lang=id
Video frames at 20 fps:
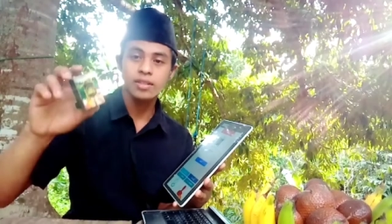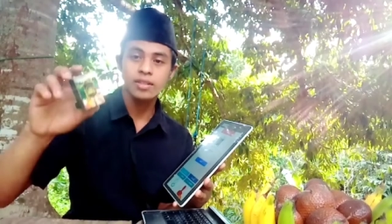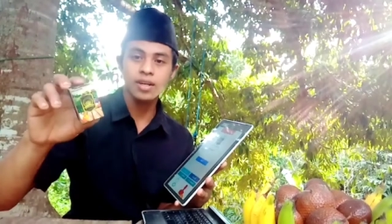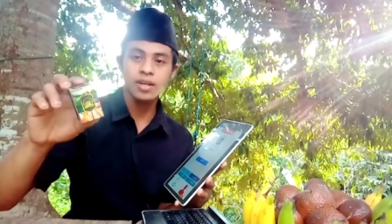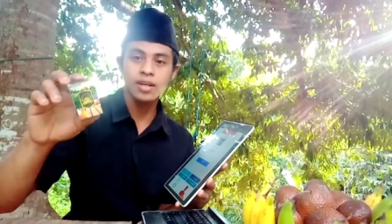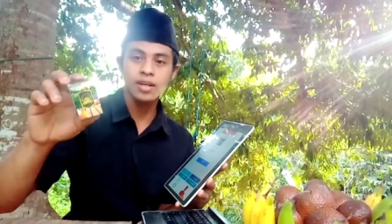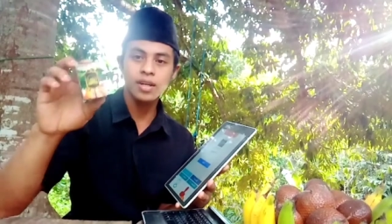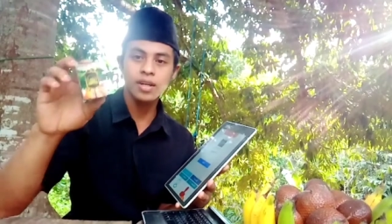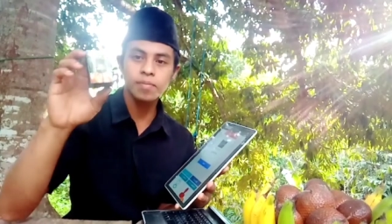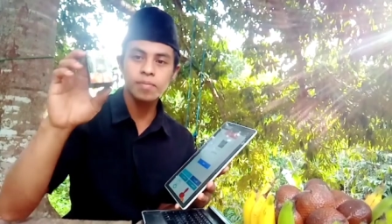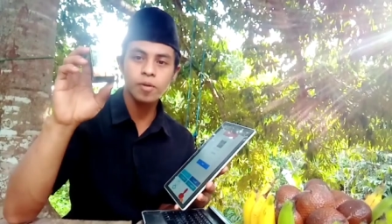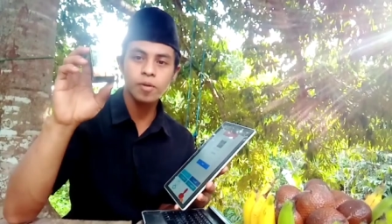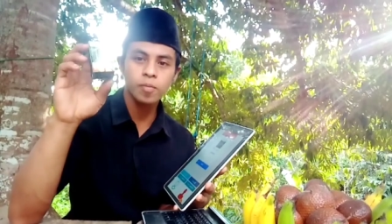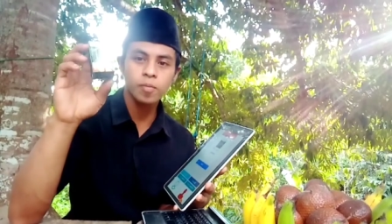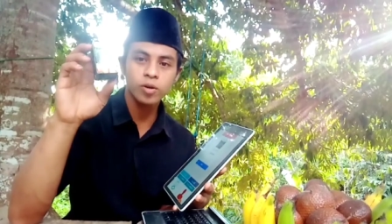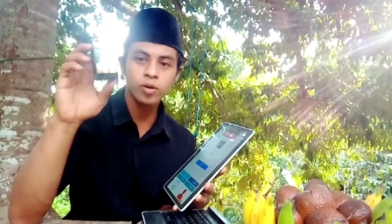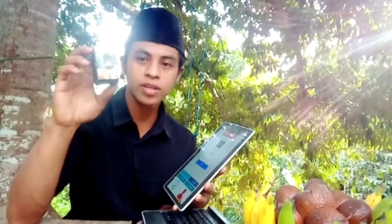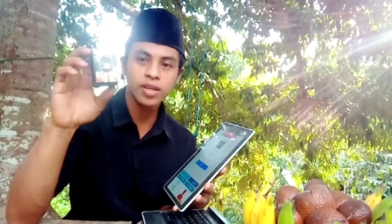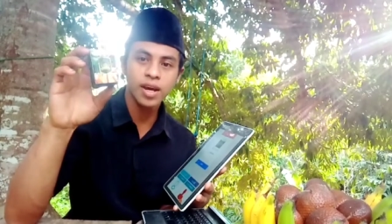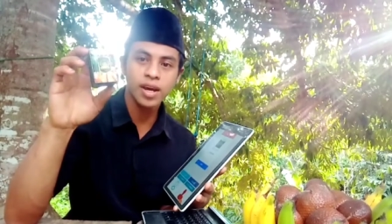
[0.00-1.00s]
Jadi
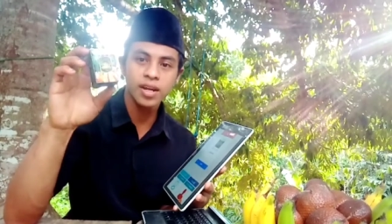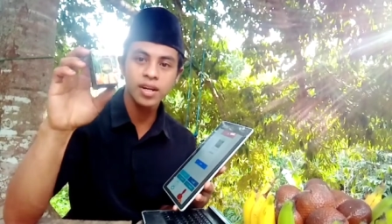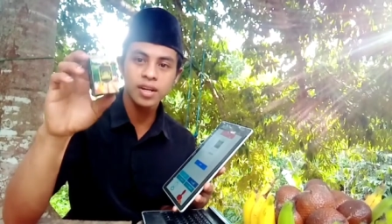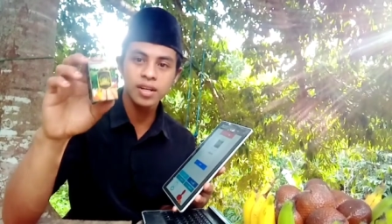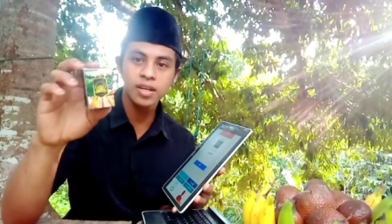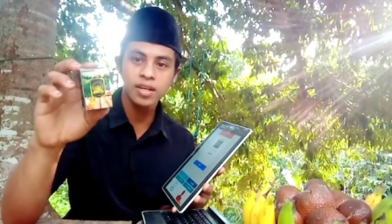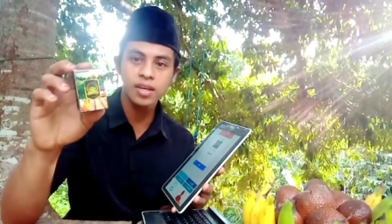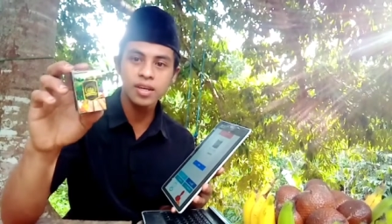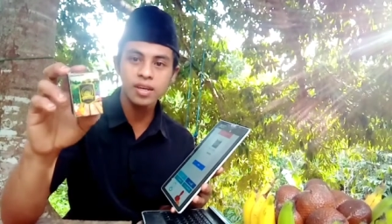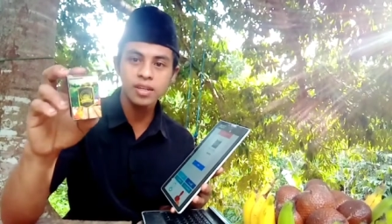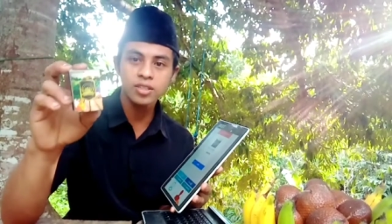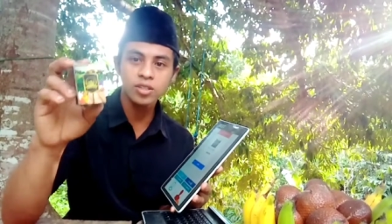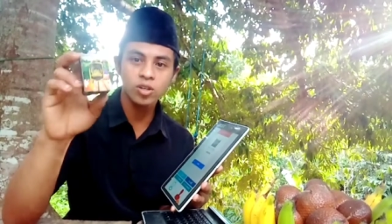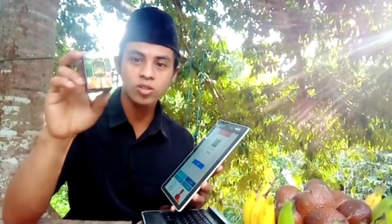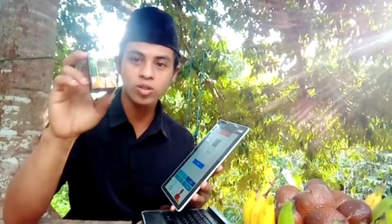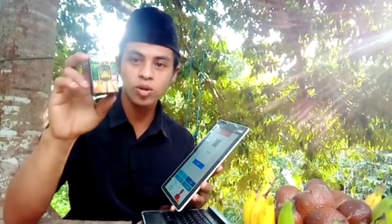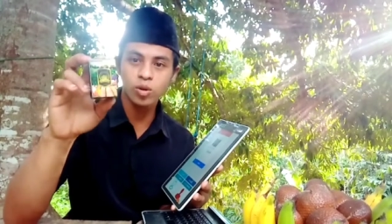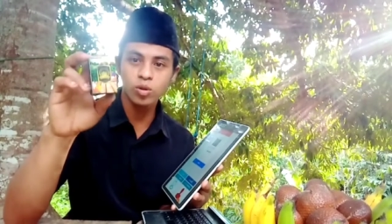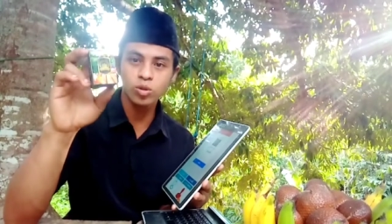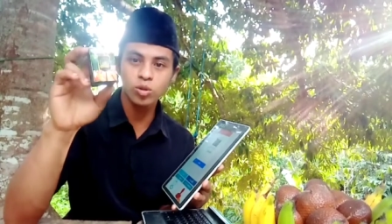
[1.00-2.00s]
pupuknya ini
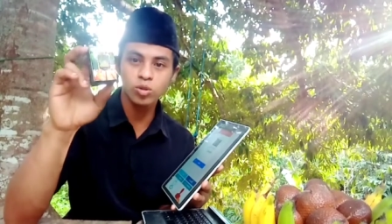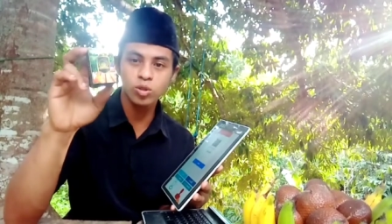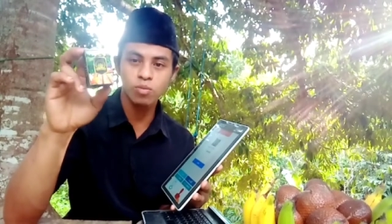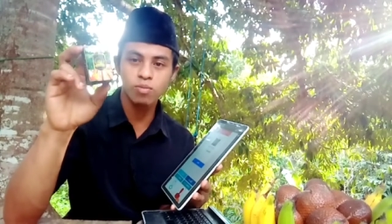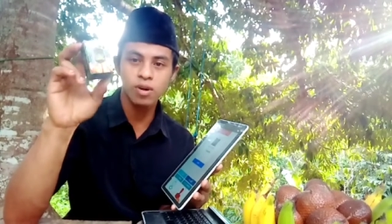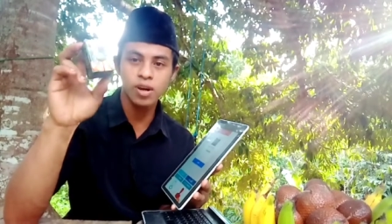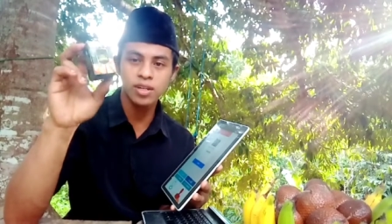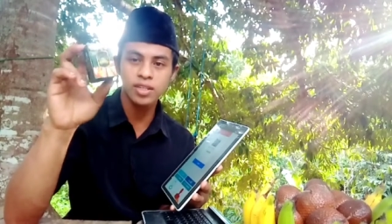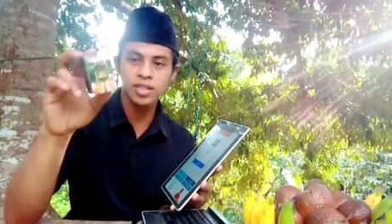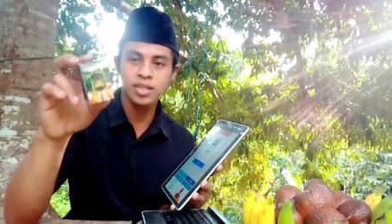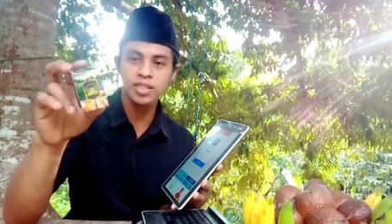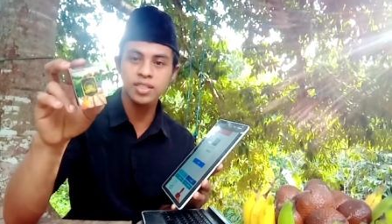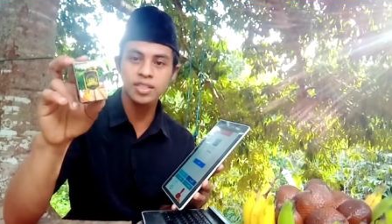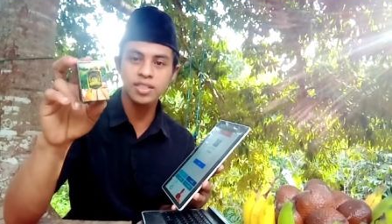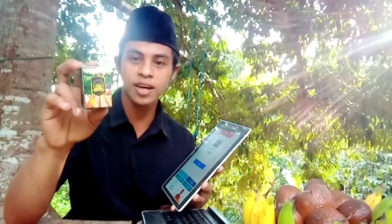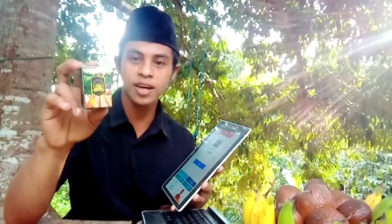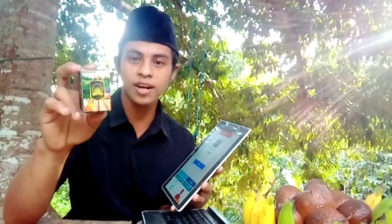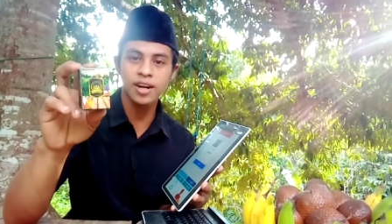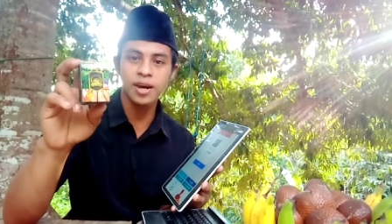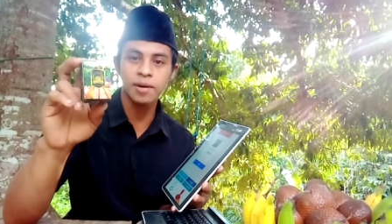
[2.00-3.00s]
cocok untuk semua jenis
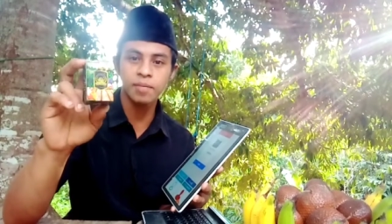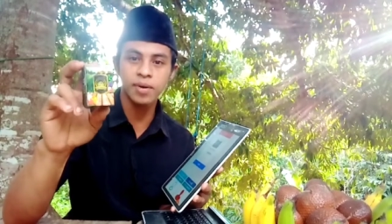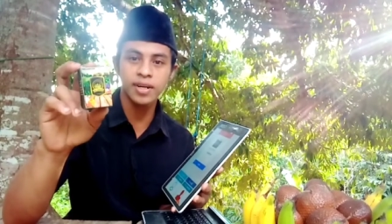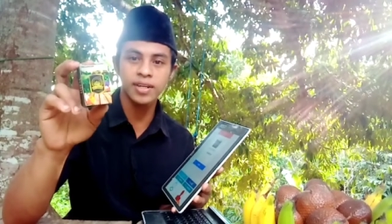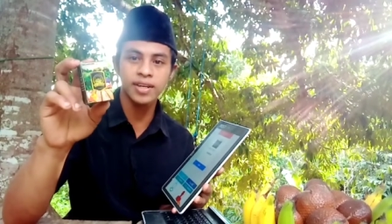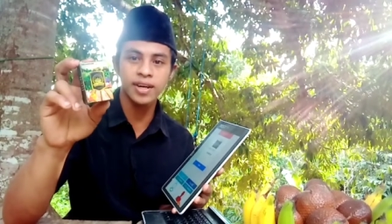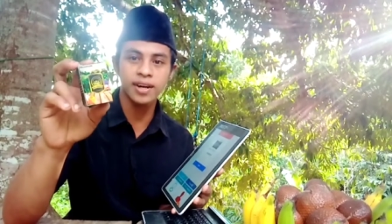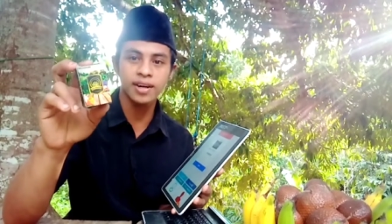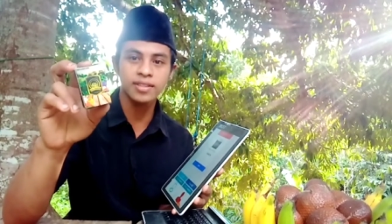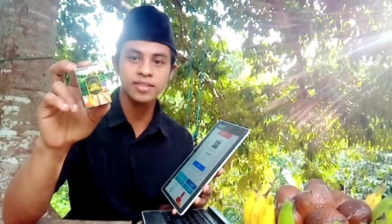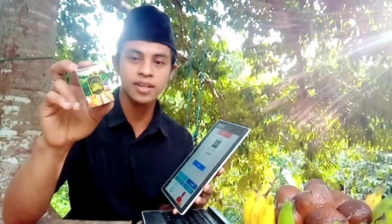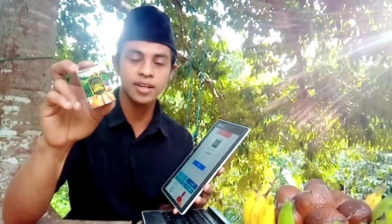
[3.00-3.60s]
tanaman ya.